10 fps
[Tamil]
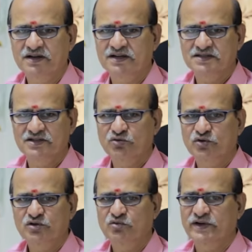பிரகாசத்தை
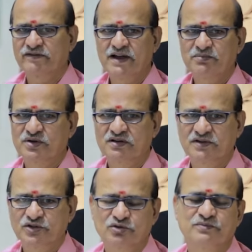கொடுக்கக்கூடிய
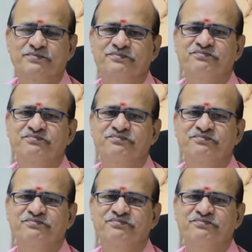வாய்ப்புகள் வந்துடும்